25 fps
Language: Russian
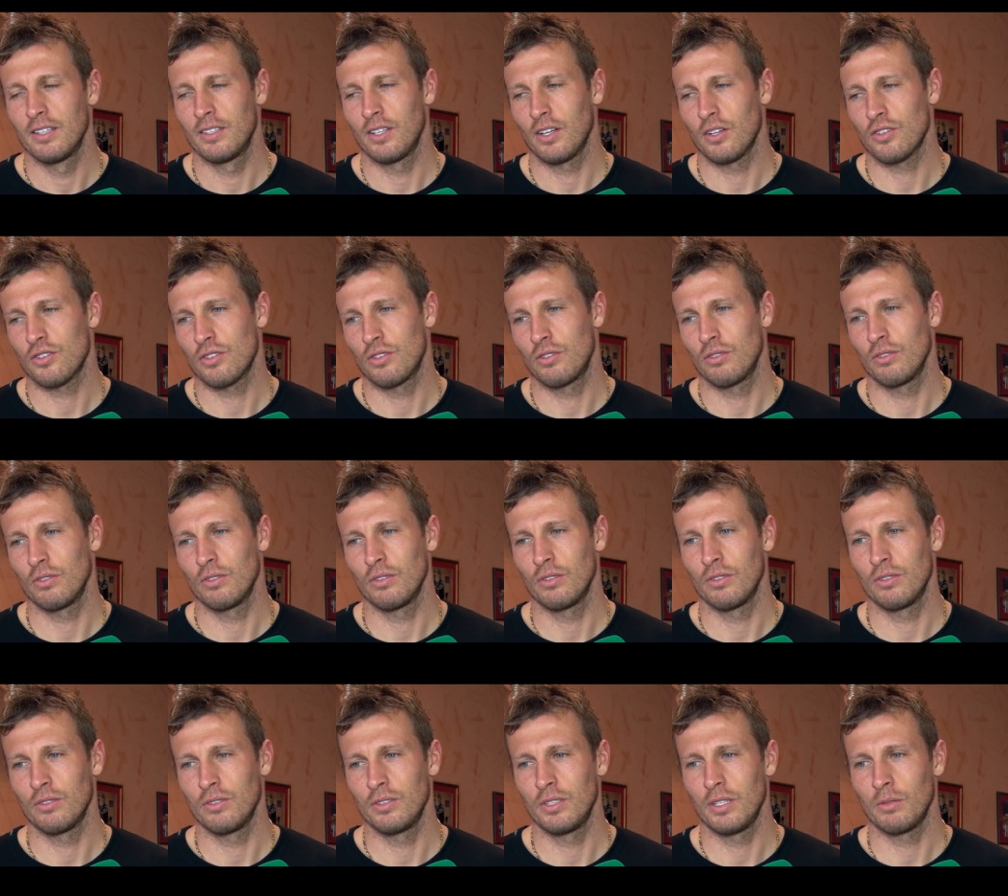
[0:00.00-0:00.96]
Так
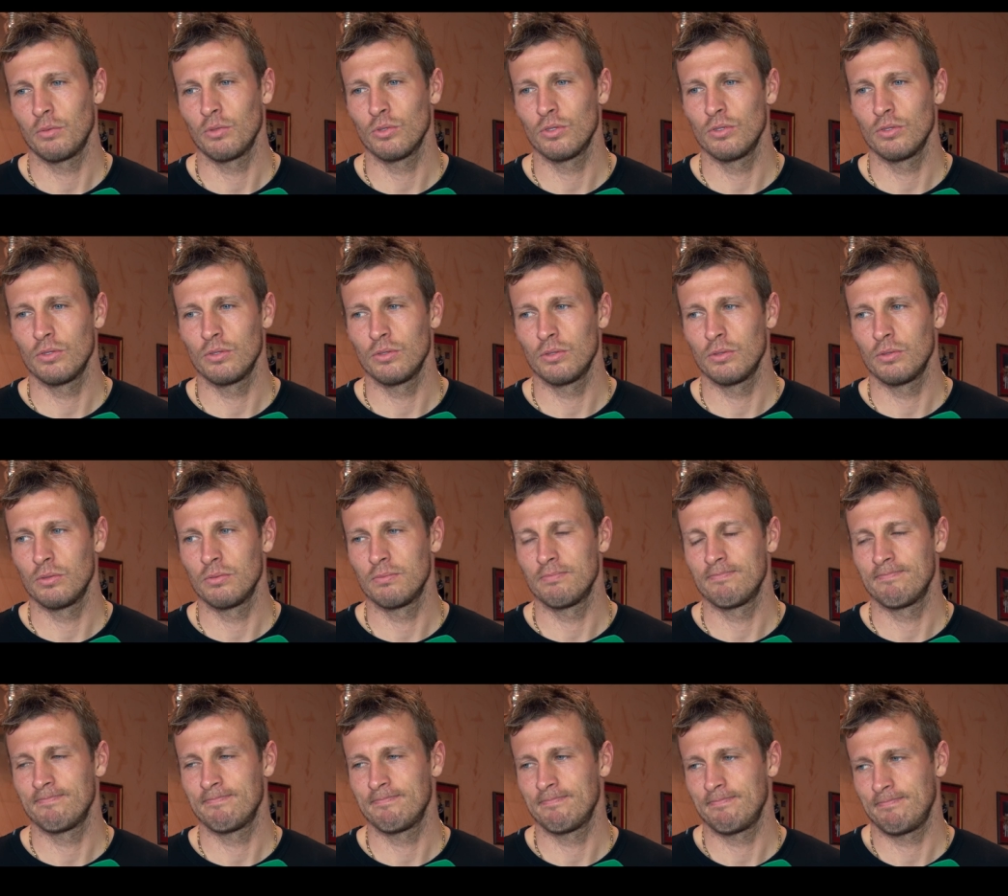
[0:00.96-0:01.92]
что я буду
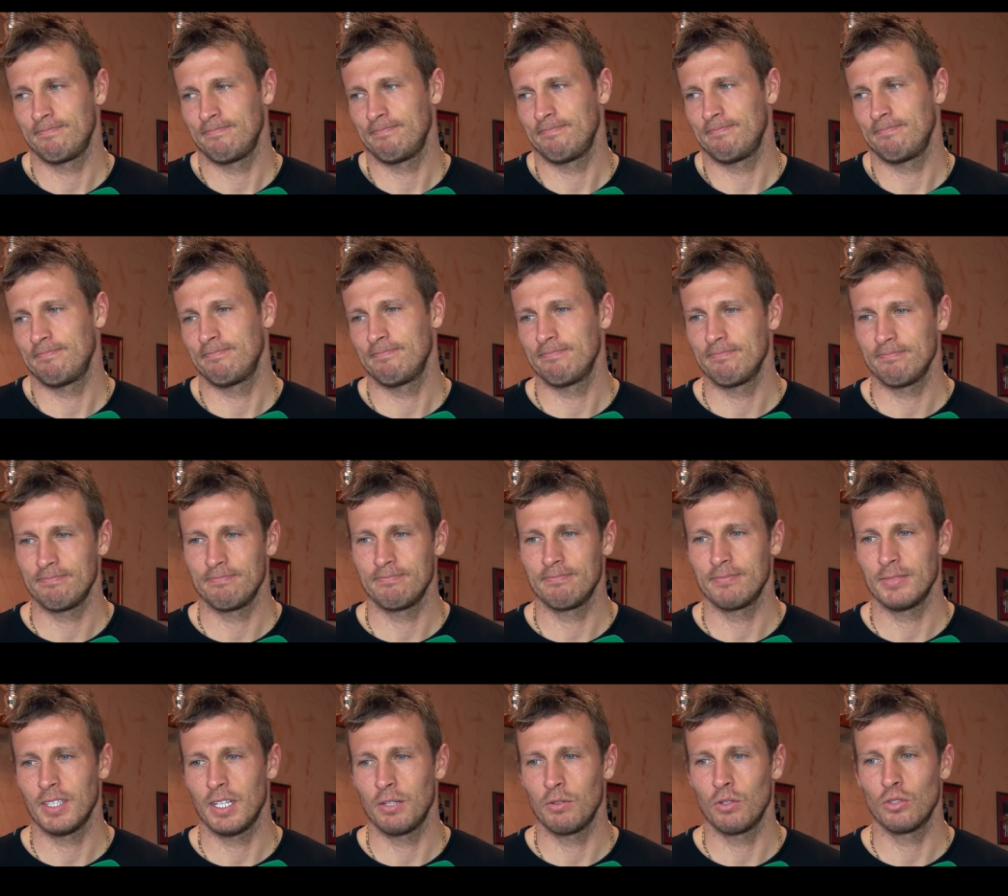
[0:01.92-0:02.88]

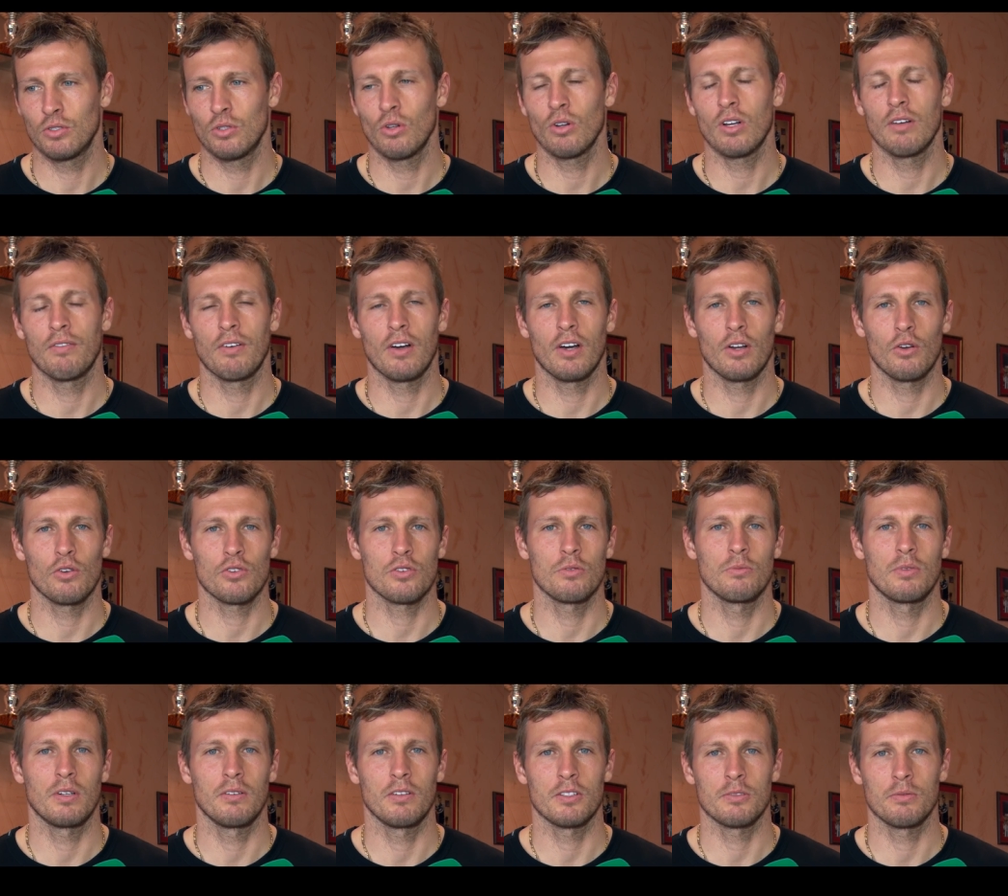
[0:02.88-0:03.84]
говорить только в
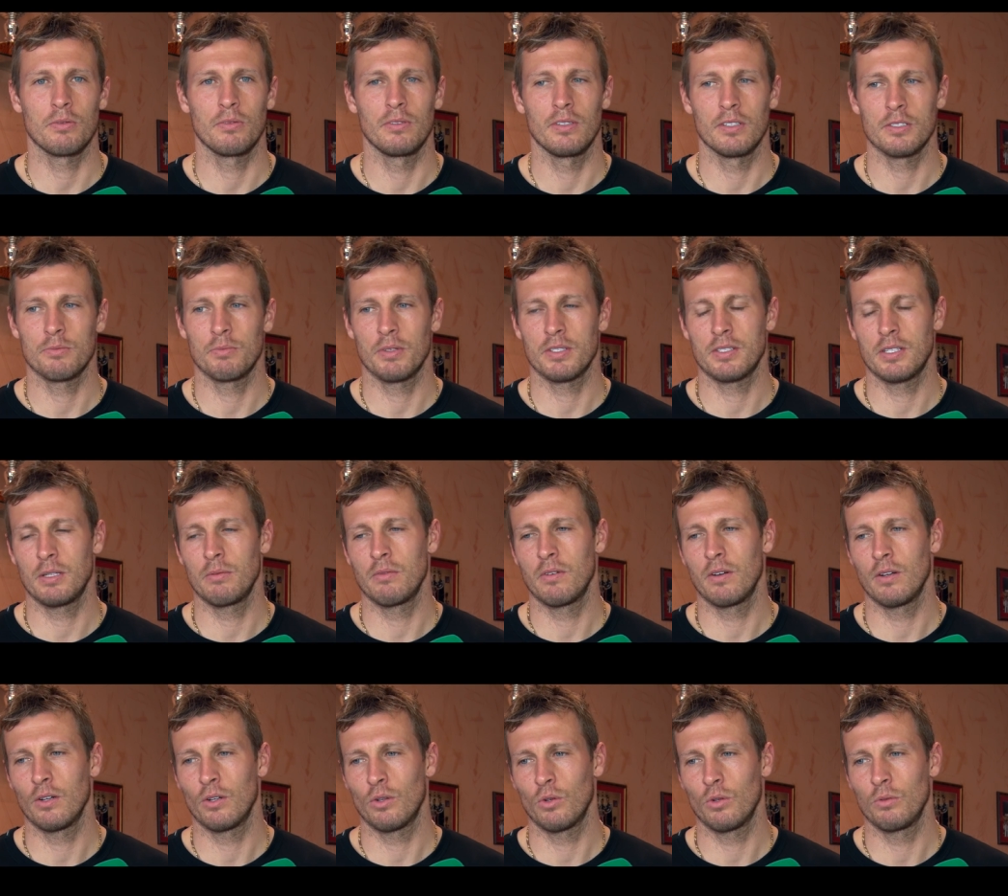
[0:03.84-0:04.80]
хорошем про вас вспоминать. Спасибо
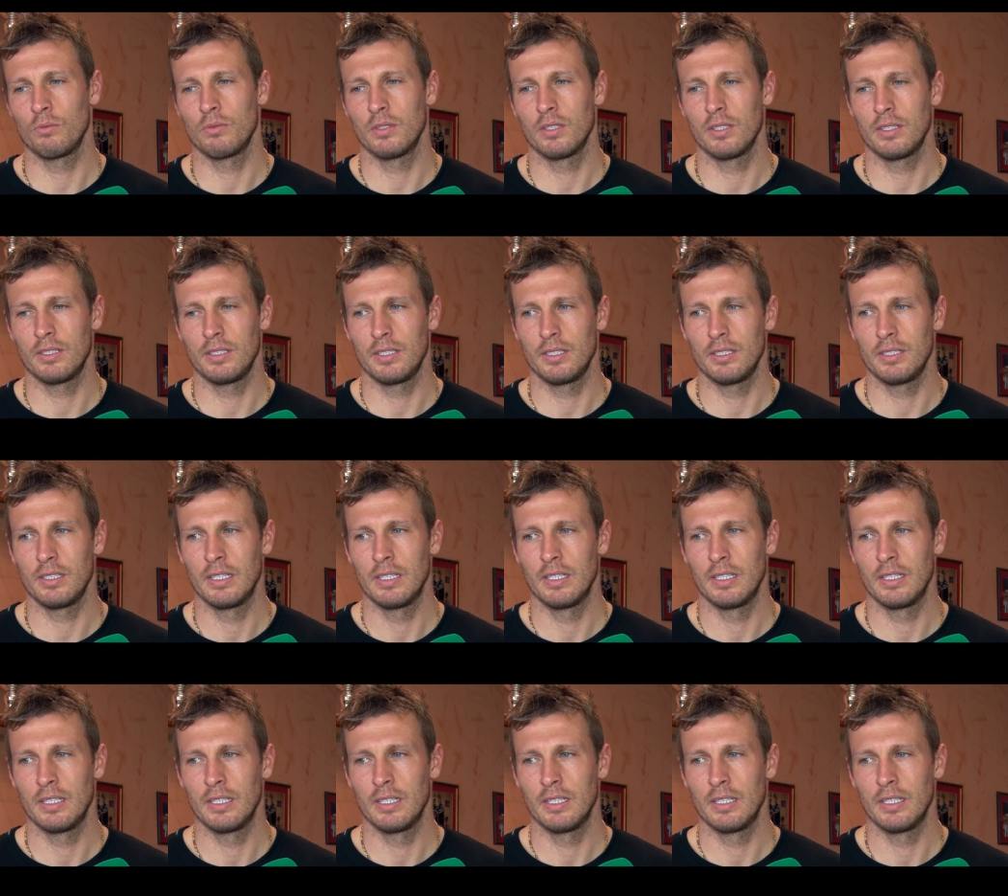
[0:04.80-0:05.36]
вам огромное.